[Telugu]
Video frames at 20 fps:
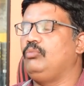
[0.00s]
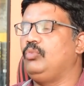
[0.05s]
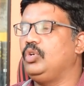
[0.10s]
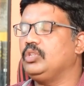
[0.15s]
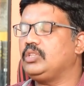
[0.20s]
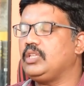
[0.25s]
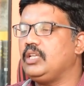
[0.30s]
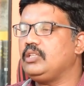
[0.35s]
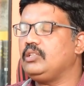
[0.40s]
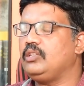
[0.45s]

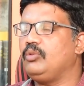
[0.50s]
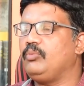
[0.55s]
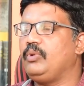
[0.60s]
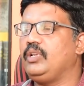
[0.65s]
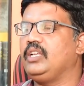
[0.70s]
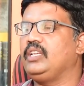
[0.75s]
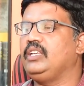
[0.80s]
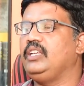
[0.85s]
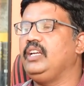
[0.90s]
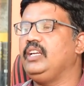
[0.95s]
మోతాదులో
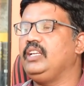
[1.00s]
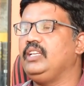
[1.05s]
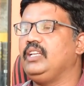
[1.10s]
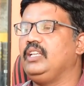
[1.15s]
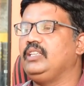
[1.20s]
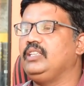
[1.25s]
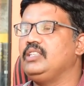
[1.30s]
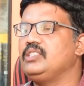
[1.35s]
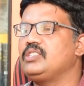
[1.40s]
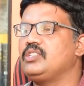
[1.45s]
మనకి నీటిని
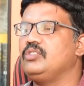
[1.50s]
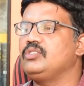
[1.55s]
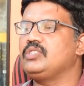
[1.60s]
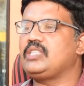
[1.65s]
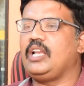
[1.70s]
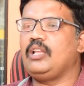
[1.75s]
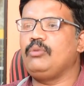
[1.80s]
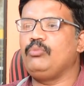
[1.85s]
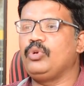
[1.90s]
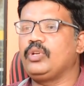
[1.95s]
అందించడం
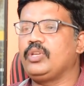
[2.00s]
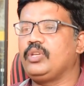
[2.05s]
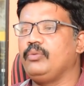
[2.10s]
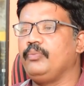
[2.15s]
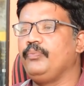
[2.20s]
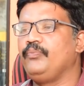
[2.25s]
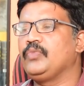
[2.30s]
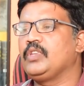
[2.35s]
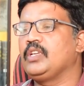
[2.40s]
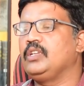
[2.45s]
చాలా ముఖ్యం
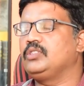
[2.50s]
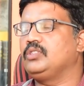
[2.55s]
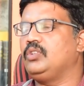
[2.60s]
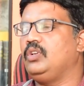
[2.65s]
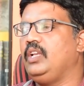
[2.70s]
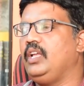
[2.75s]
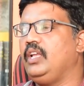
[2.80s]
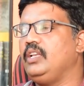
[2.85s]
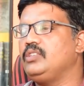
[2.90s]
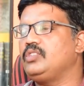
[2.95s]
సో
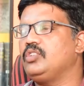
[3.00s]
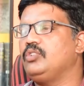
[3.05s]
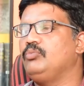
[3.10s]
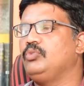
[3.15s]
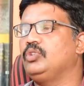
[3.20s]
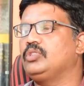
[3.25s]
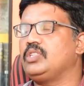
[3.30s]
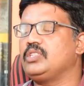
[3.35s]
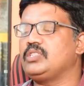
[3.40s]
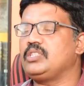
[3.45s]
లేనిచో
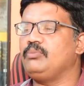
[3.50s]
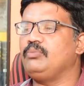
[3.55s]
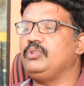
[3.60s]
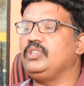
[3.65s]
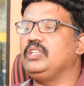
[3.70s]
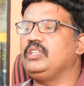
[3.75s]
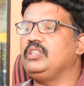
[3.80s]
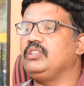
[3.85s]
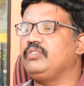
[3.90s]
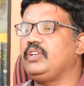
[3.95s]
మూత్ర
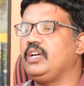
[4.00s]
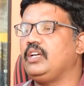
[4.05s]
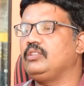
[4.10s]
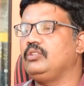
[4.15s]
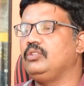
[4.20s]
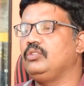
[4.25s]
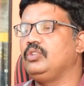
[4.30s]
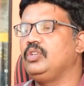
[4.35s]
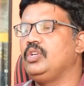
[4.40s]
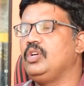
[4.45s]
సంబంధిత
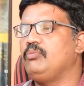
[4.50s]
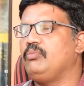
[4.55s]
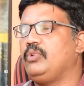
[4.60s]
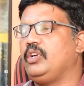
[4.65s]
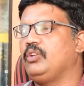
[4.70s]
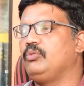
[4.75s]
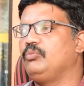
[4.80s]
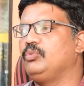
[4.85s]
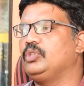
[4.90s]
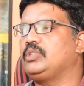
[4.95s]
వ్యాధులు
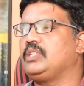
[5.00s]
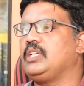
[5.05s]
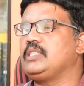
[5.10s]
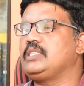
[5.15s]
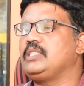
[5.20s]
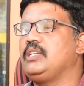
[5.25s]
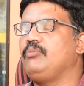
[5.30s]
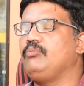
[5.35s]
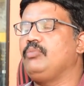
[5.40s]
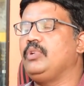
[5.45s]
మరియు
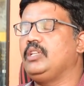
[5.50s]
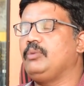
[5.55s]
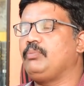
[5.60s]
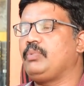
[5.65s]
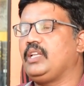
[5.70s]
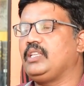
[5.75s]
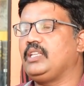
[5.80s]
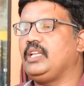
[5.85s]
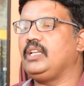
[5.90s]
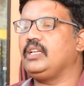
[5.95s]
మూత్రాశయం మీద
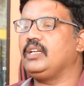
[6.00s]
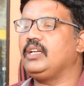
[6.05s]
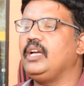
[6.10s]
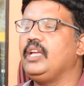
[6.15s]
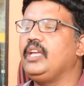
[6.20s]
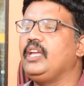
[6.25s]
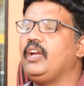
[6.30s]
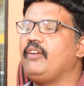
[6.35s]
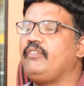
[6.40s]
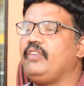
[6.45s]
ప్రధానంగా
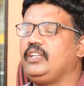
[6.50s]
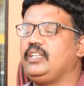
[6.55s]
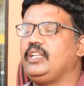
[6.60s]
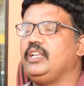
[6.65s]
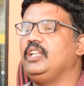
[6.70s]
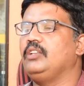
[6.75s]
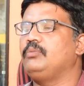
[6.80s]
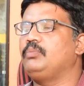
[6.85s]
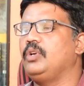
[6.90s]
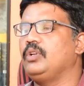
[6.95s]
ఈ ఎఫెక్ట్
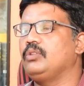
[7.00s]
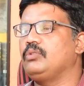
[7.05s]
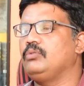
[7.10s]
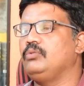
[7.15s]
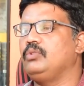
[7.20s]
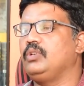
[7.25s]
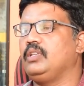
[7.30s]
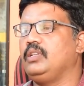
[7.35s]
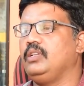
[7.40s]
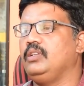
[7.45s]
అనేది పడుతూ
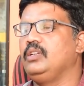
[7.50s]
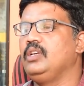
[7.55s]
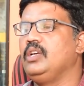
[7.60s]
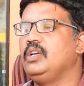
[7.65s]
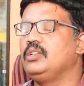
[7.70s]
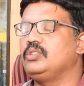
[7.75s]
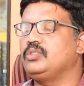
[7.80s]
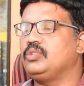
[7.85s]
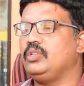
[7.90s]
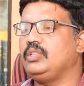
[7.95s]
ఉంటుంది
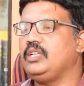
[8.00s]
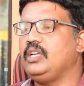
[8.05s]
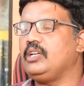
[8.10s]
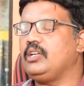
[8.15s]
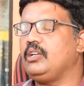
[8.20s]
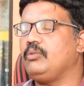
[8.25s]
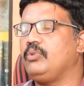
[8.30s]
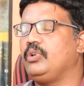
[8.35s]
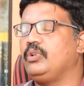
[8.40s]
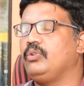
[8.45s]
సో
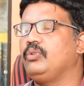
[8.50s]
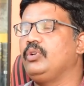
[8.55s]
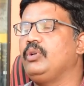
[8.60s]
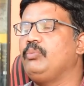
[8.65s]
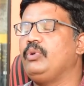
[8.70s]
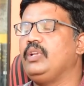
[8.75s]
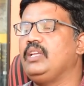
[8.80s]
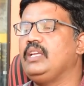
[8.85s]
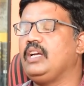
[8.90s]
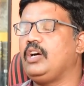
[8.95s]
దీంట్లో మనం
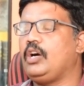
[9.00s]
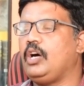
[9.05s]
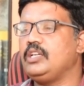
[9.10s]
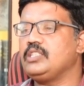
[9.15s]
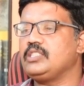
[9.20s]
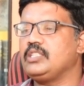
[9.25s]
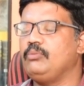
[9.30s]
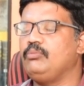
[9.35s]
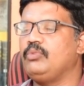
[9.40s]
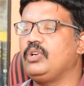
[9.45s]
ఇప్పుడు ఈ
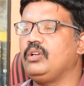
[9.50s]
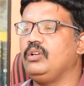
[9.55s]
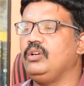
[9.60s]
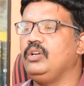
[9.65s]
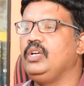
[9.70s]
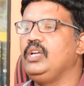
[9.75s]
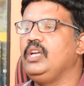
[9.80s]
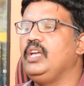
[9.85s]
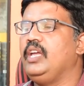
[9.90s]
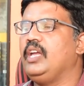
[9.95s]
హాట్ సమ్మర్లో
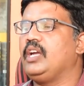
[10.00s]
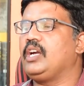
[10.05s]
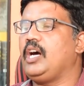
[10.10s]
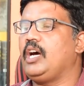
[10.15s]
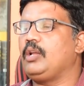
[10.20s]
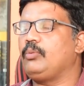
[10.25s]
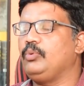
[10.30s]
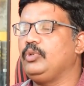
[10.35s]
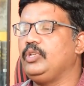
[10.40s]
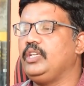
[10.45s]
ఈ
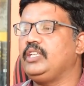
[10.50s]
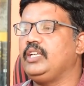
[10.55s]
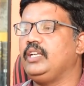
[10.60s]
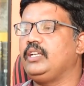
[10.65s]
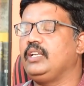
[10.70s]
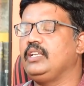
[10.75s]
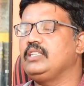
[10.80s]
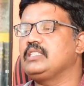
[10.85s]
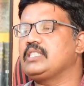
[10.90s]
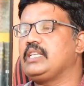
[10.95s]
కార్బోనేటెడ్
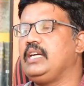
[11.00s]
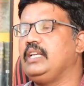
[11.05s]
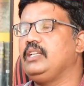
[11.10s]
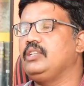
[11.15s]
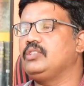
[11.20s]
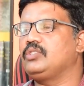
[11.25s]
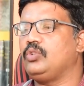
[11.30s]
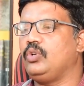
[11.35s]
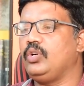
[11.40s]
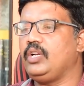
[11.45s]
డ్రింక్స్ కానీ
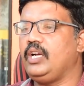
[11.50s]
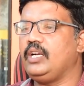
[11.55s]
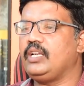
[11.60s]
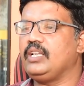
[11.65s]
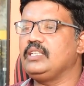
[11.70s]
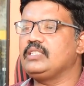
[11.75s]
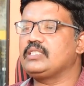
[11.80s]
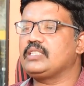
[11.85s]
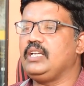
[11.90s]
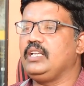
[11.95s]
సోడా
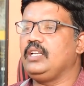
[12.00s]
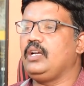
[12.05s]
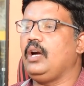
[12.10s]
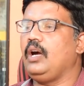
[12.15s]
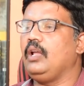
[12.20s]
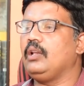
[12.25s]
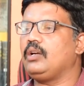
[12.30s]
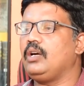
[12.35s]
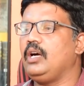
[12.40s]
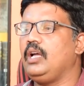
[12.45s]
డ్రింక్స్ కానీ
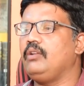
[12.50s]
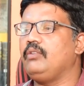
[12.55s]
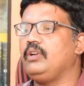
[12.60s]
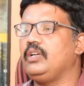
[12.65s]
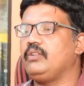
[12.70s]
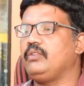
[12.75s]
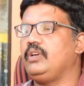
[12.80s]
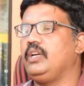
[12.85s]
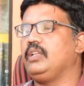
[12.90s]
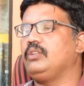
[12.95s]
ఆల్కహాల్
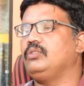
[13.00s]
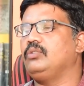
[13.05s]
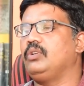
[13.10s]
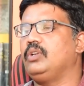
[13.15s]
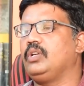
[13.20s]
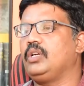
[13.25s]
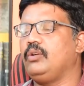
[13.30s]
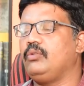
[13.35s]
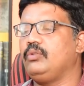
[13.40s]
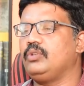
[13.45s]
వంటి వాటికి
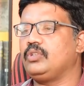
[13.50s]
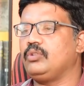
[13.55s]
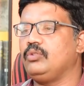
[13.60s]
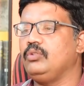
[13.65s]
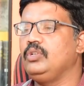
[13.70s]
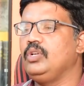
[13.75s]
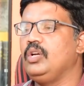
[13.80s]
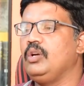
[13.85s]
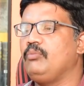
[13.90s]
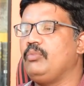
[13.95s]
దూరంగా ఉండటం
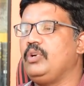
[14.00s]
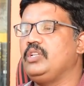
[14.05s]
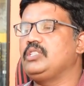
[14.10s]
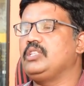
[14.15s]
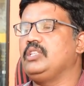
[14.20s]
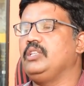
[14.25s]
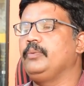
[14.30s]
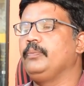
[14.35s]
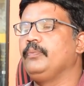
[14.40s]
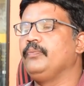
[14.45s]

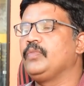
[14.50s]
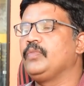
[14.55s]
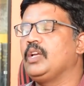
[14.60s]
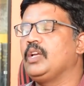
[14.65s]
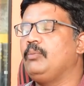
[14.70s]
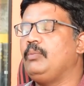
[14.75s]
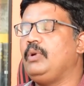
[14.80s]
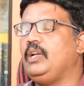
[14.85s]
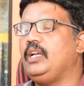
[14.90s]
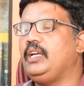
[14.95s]
మంచిది
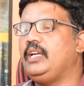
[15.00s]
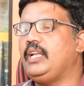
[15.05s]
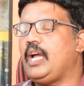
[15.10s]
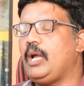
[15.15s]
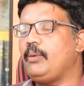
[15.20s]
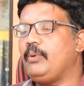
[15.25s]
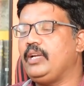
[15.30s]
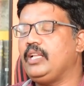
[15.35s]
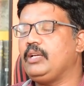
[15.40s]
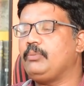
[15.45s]
మళ్ళీ
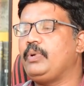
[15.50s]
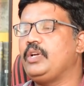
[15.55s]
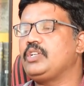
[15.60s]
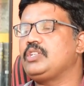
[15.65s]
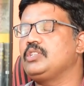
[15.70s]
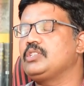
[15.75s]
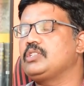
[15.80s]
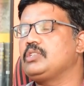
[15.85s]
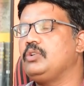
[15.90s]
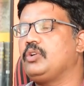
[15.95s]
డయాబెటిక్
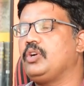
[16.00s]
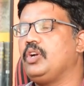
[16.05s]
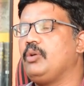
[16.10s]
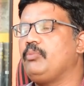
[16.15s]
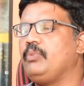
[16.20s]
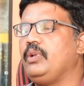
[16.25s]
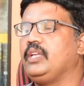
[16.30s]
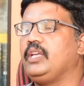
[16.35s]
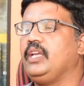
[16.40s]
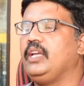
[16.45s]
పేషెంట్స్లో కూడా
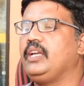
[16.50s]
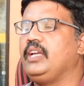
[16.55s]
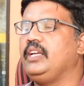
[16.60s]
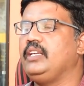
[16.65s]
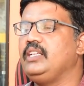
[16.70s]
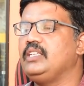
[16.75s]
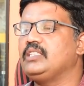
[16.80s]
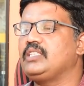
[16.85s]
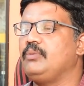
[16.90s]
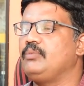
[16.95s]
మనకి
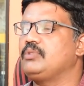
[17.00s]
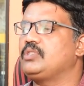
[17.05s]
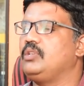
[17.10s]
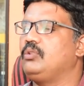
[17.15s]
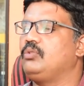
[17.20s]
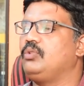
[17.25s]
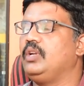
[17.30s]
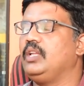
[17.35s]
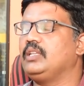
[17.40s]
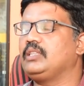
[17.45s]
కిడ్నీ
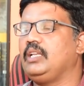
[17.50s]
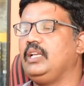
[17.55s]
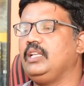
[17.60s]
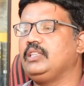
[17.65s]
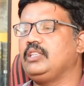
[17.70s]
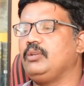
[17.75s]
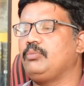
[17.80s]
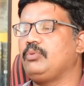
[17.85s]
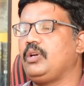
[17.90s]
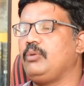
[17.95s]
సమస్యలు కూడా
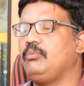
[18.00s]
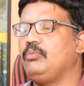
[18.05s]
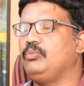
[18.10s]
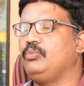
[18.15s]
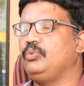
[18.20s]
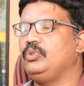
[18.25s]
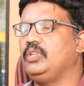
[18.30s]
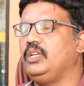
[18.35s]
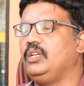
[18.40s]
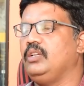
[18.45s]
తలెత్తే ప్రాబ్లం
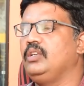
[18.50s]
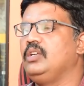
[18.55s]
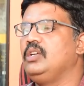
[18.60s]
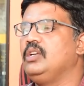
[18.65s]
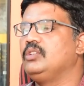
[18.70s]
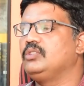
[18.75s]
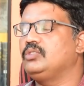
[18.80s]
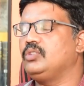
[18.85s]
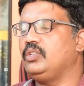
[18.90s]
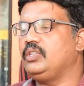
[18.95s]
ఉందండి
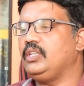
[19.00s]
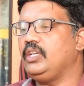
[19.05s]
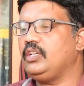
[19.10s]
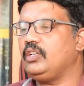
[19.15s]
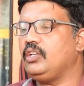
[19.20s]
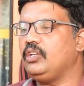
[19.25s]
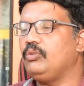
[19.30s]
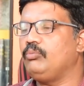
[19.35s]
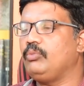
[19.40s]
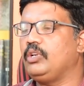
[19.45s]
సో
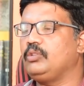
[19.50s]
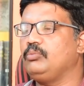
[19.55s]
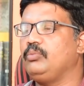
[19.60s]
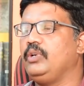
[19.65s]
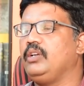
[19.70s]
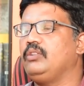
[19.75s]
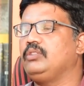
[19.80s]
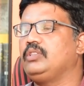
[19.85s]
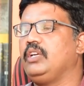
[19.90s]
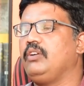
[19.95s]
దీంట్లో
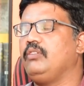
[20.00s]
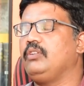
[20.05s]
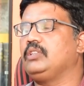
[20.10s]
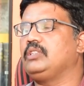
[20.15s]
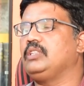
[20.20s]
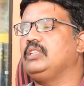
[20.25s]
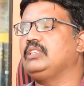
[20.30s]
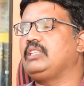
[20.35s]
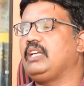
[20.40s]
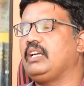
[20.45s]
మధుమేహం
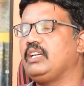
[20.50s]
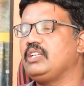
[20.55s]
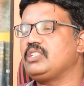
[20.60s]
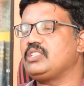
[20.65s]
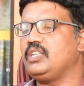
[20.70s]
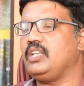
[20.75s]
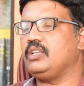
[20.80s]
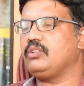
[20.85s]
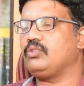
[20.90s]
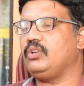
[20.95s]
తీవ్రతను
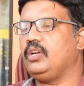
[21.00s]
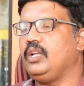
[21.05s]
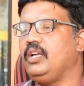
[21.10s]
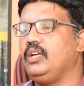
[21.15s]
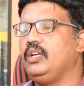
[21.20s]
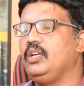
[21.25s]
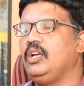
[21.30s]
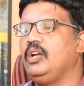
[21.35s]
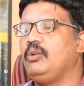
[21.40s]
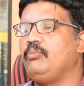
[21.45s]
తగ్గించడానికి కూడా
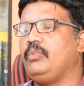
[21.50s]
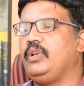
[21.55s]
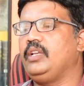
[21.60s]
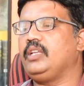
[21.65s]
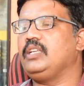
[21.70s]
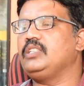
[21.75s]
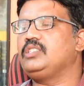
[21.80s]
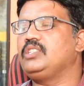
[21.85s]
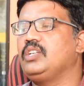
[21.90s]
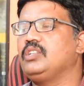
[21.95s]

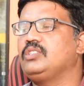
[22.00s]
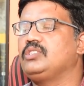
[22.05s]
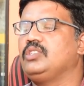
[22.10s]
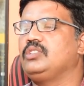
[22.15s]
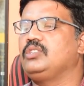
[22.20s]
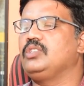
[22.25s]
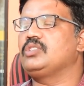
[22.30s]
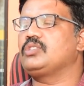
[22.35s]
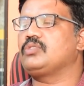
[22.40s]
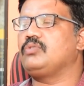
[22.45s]
మనకి చికిత్స
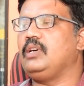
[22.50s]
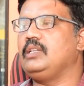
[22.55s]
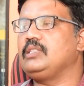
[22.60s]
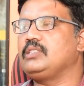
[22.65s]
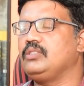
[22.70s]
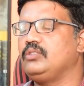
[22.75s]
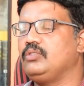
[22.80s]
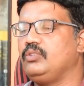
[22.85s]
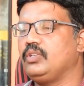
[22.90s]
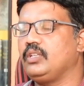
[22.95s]

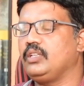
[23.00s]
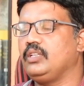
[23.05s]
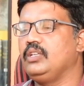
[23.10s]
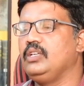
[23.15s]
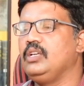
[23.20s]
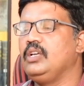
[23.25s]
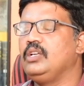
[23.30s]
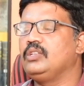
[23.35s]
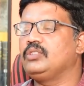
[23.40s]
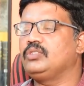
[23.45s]
తీసుకోవాల్సింది ఉంటుంది
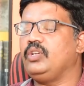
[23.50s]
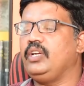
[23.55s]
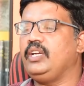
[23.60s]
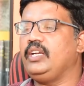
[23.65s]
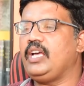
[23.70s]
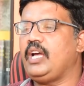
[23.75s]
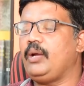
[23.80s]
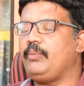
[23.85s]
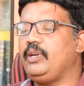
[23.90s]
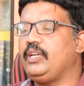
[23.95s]
సో ఈ
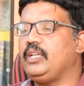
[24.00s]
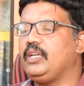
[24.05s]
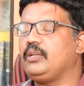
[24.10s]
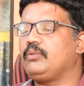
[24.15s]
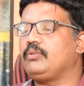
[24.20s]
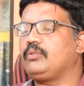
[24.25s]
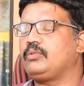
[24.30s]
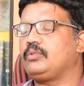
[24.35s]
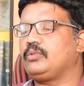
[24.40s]
డయాబెటిక్